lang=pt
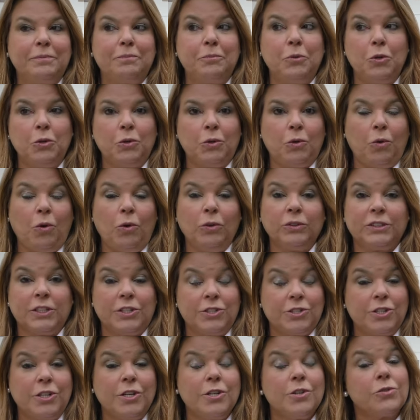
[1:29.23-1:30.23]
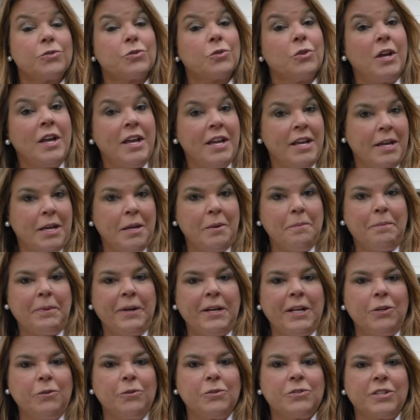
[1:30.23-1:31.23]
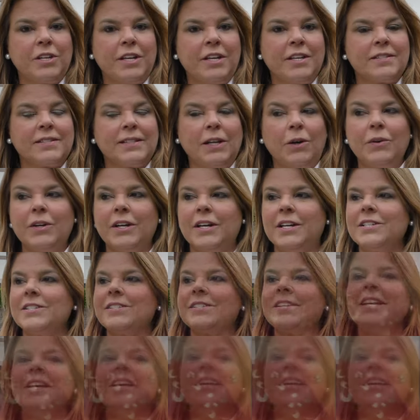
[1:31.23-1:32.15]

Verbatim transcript: por conta disso, empregos em restaurantes.